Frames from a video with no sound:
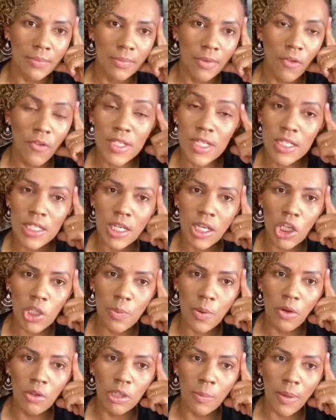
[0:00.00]
Eu faço a seguinte
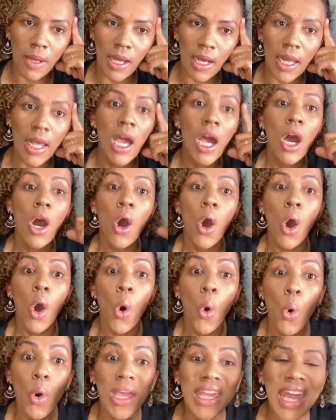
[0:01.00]
pergunta para ele:
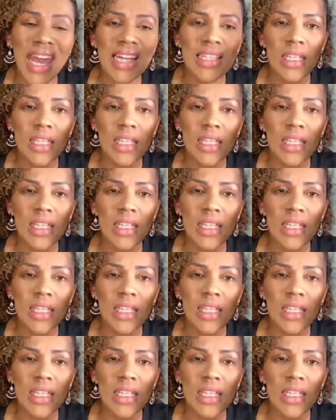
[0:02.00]
O que